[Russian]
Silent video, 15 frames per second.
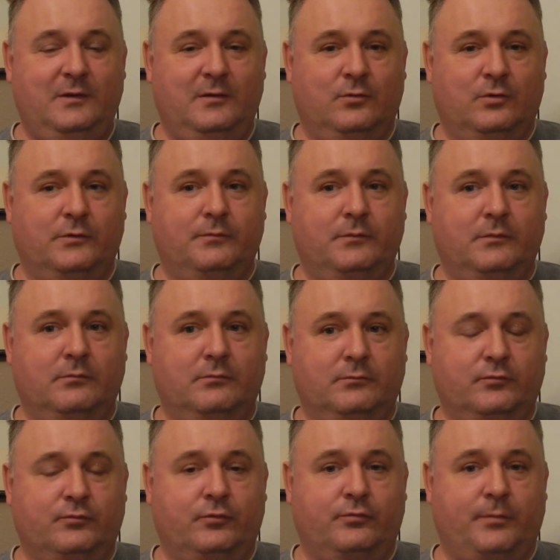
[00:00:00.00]
Вот.
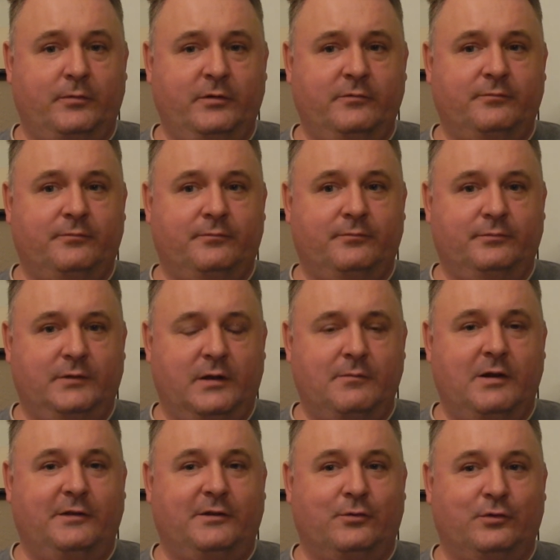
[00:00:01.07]
То есть вполне
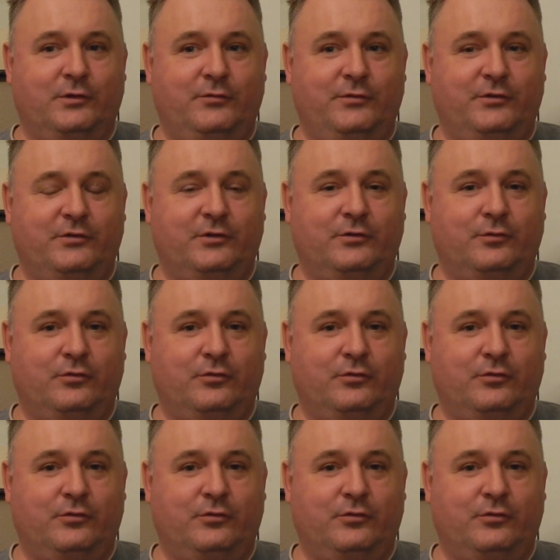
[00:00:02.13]
нормальный такой дефицит.